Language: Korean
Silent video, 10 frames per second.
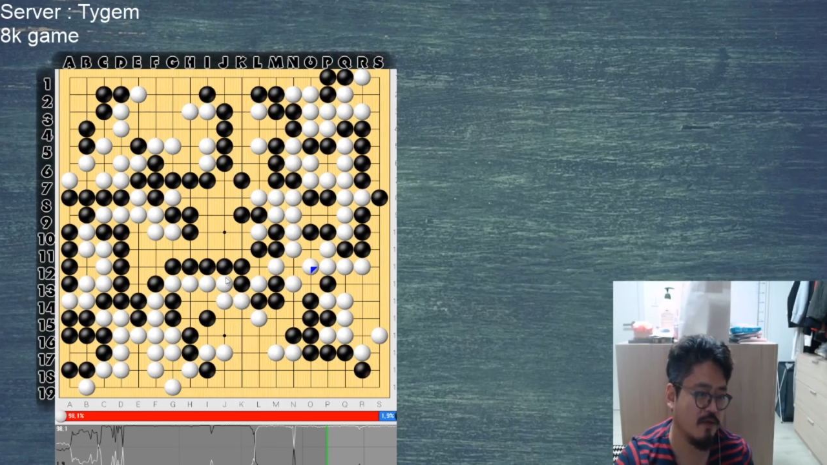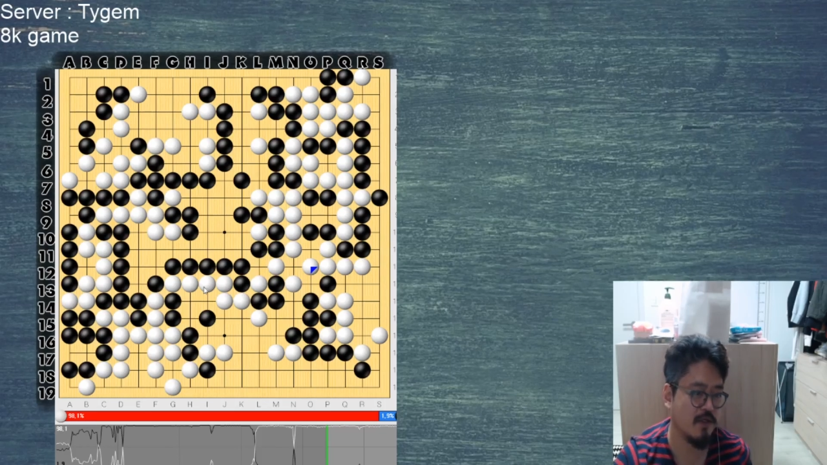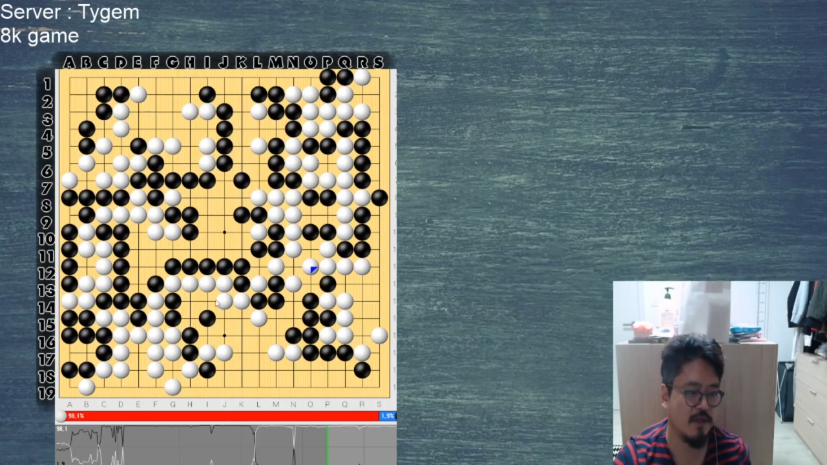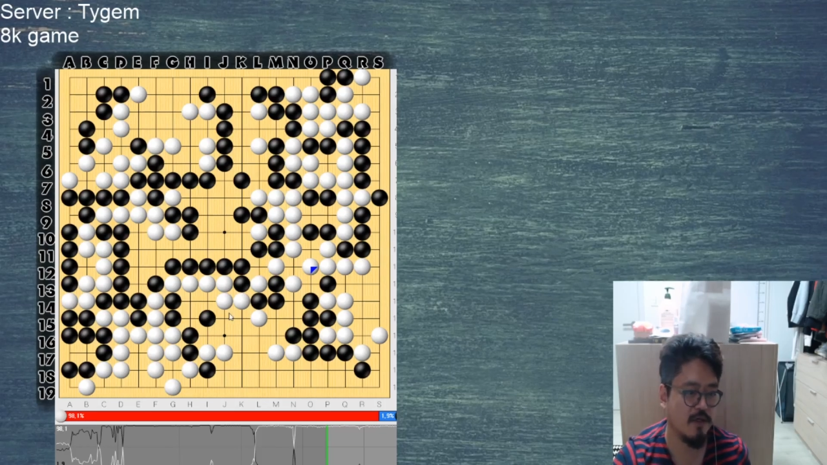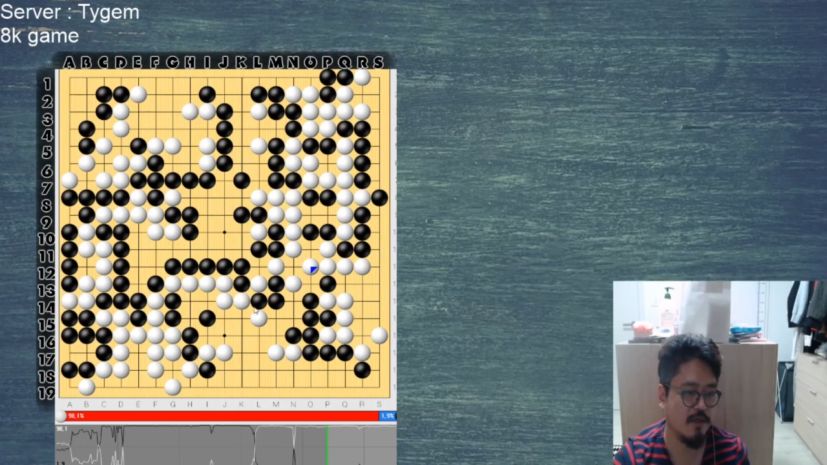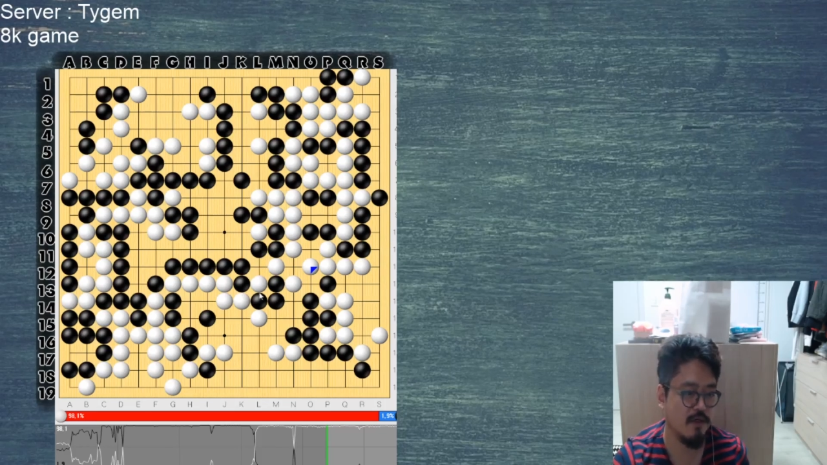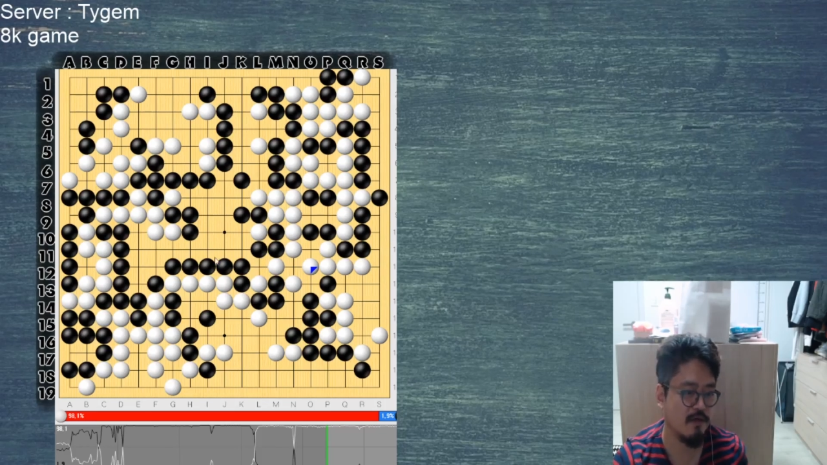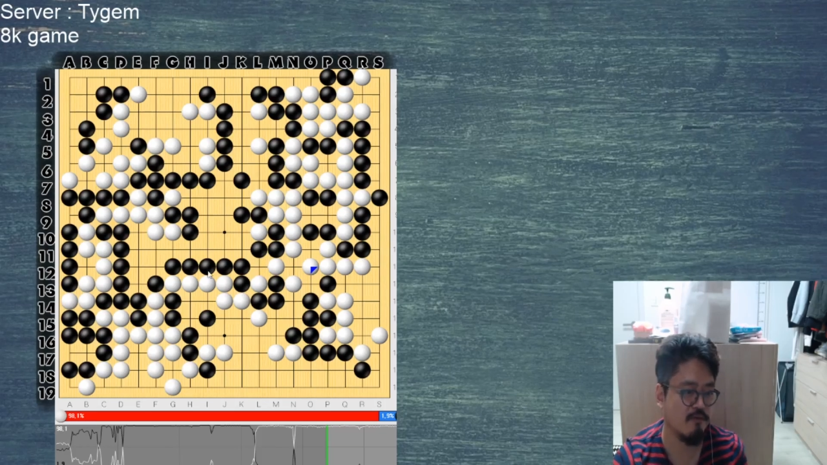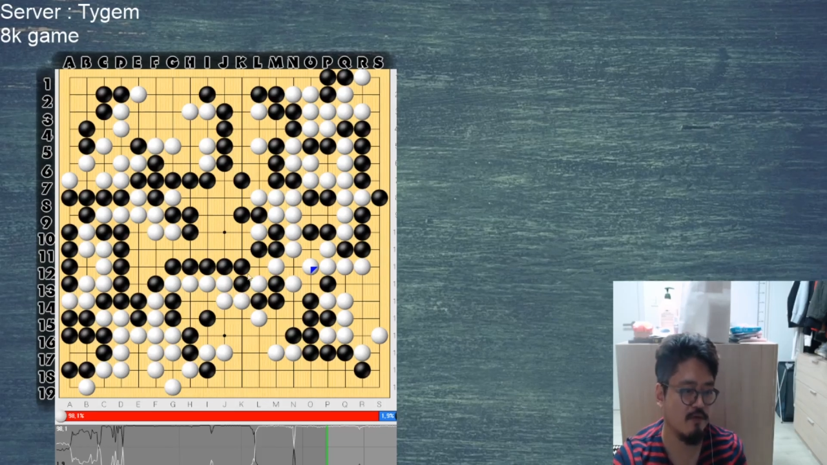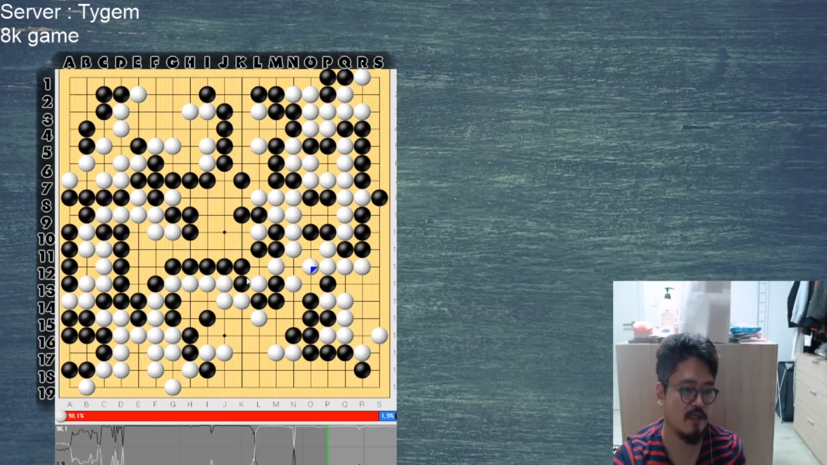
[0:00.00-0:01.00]
이거?
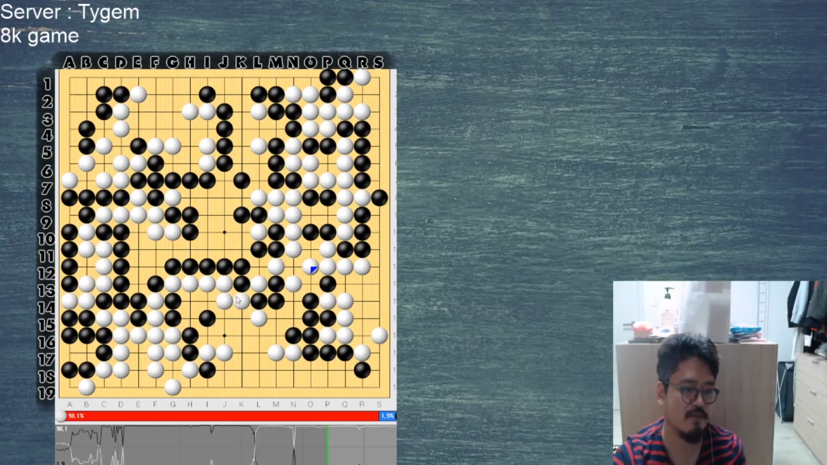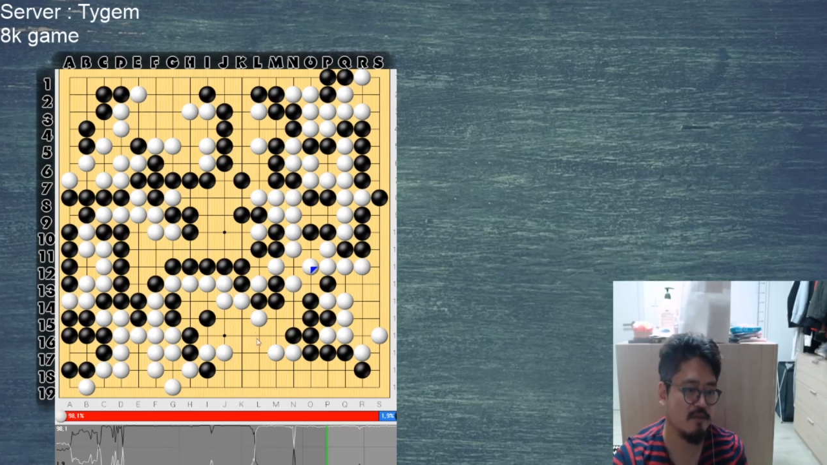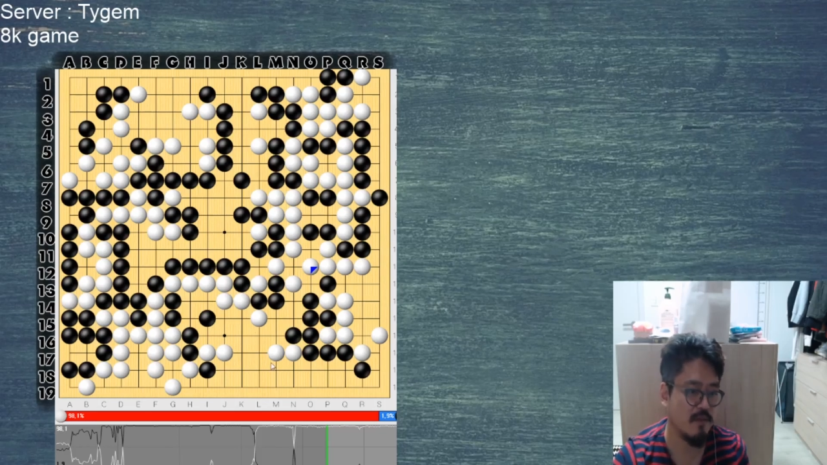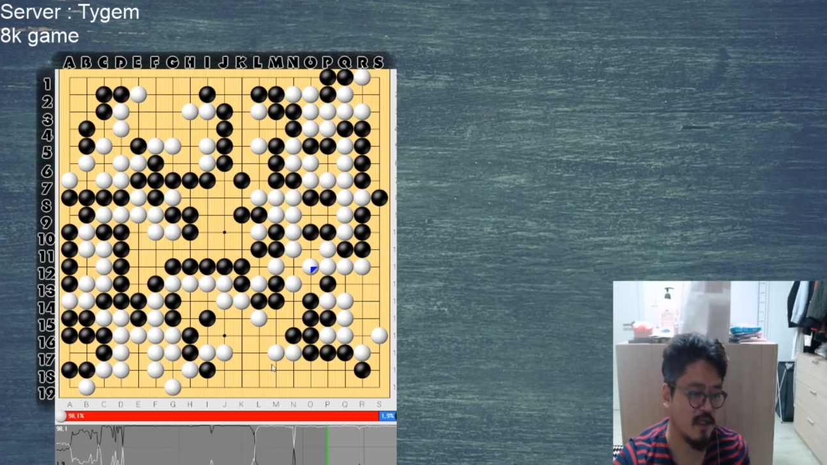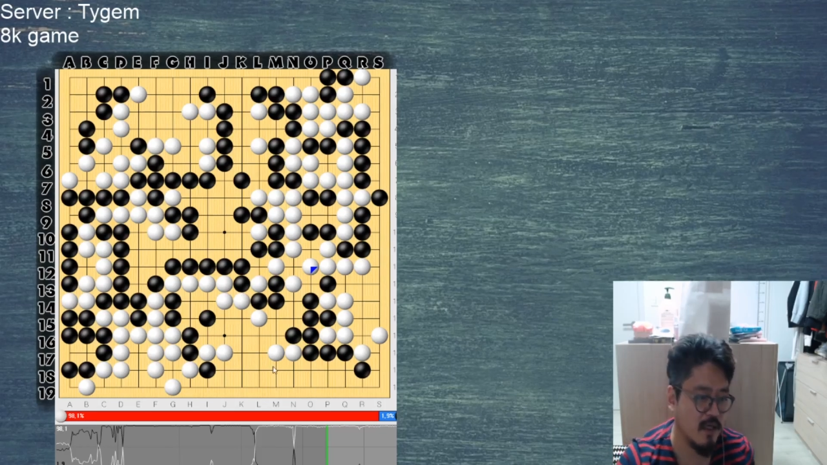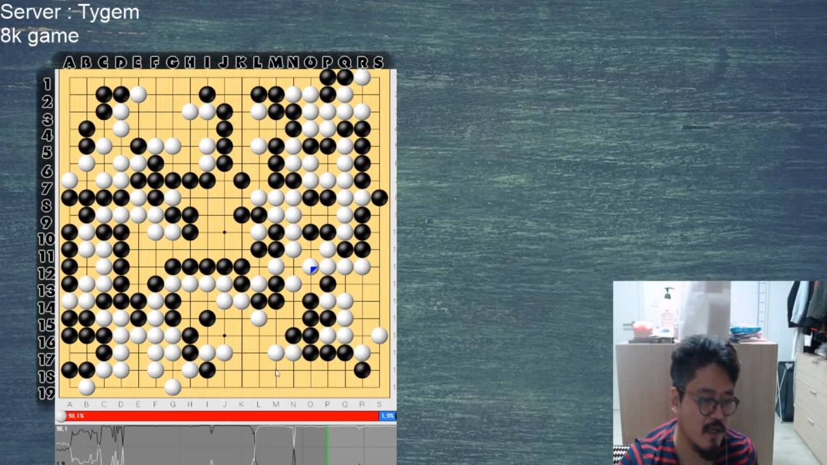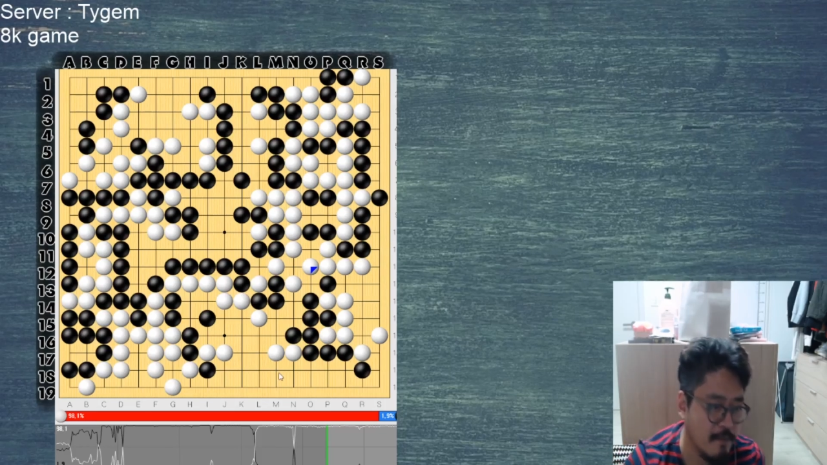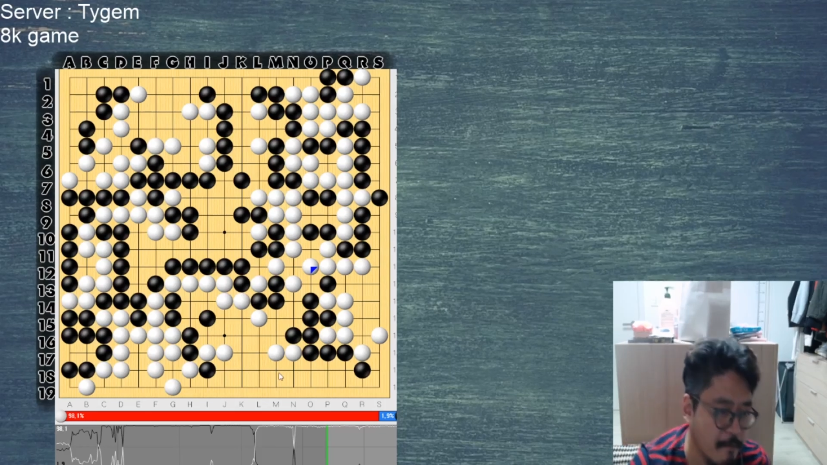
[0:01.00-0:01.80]
이거 왜 잡습니까?